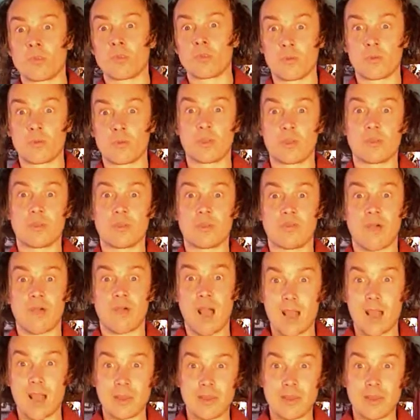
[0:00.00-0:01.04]
Und diese
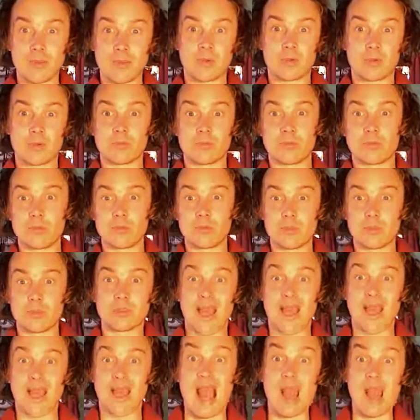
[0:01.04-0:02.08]
Wahrnehmung
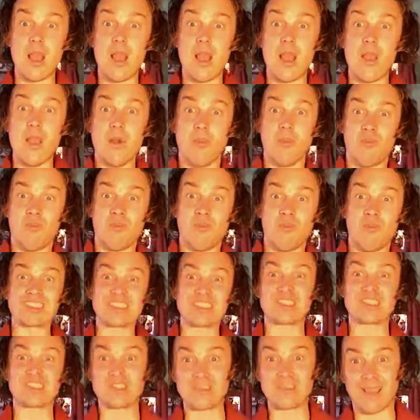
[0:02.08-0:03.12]
ist
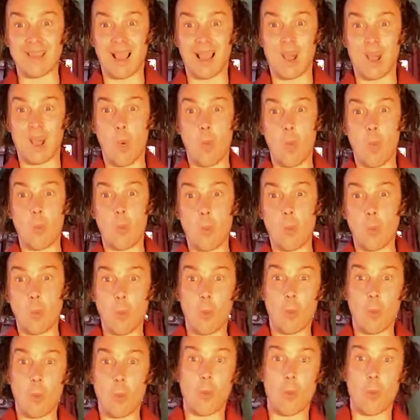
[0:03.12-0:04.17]
allumfassender Raum,
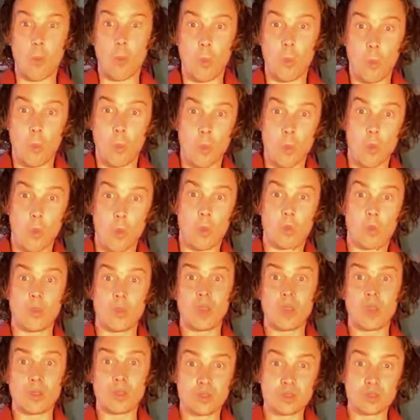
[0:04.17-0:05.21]
und
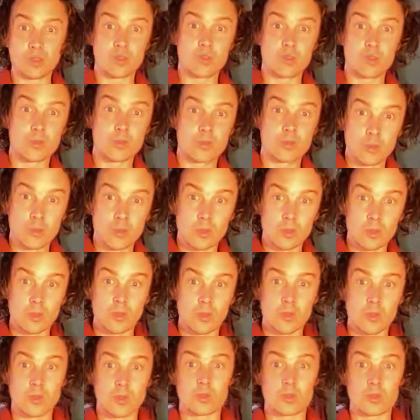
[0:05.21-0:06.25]
blickt
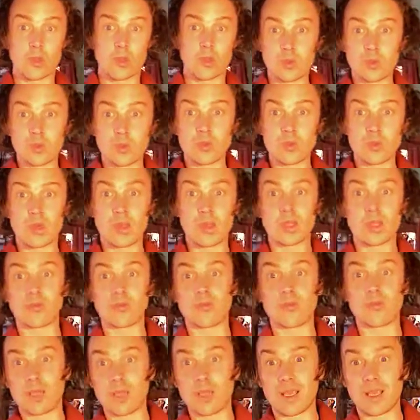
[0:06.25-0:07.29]
durch unendlich
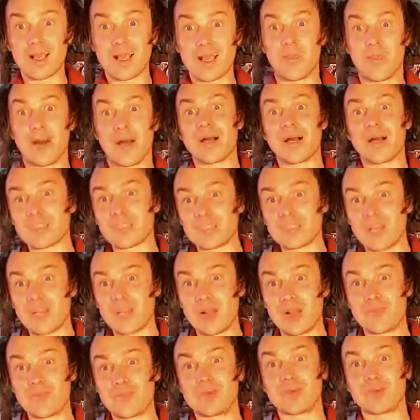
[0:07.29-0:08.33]
viele
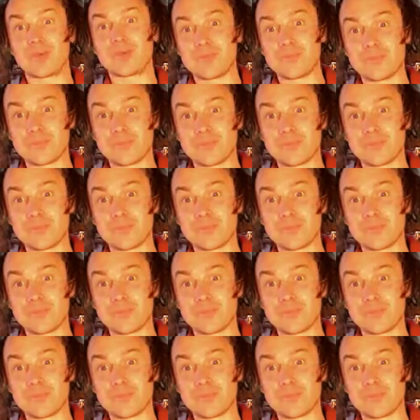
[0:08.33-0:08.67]
Kamerastellungen